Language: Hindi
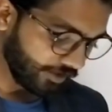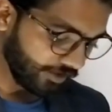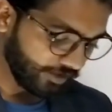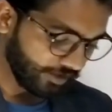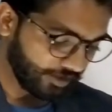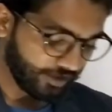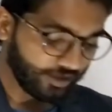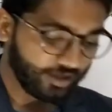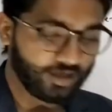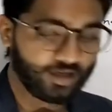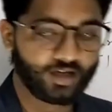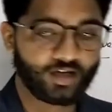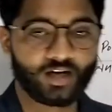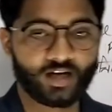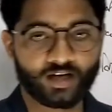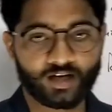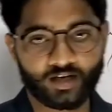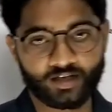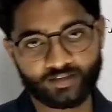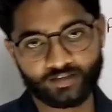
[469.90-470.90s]
ही
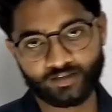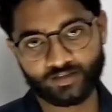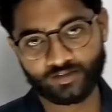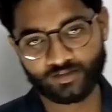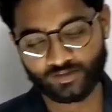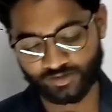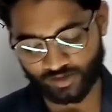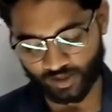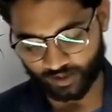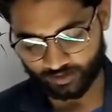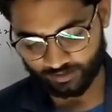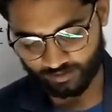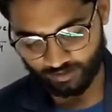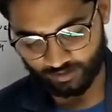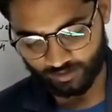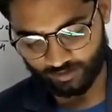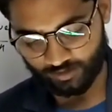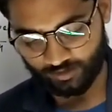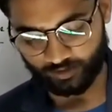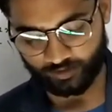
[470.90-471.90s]
लगाई
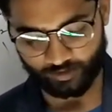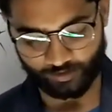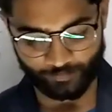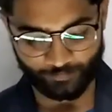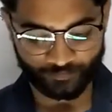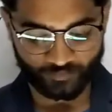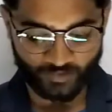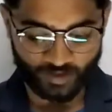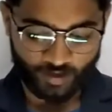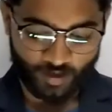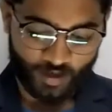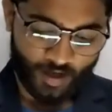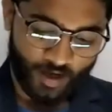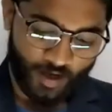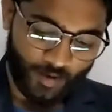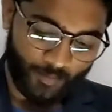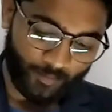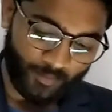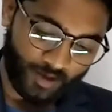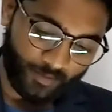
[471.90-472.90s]
जाती हैं
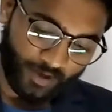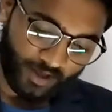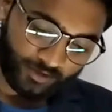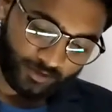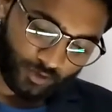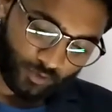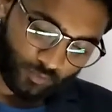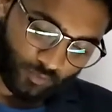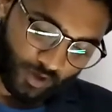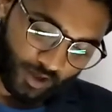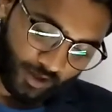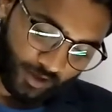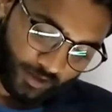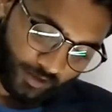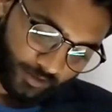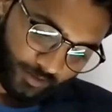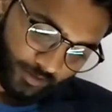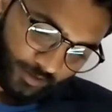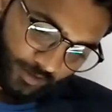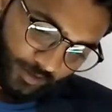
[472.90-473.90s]
मैं बात करूँ अगर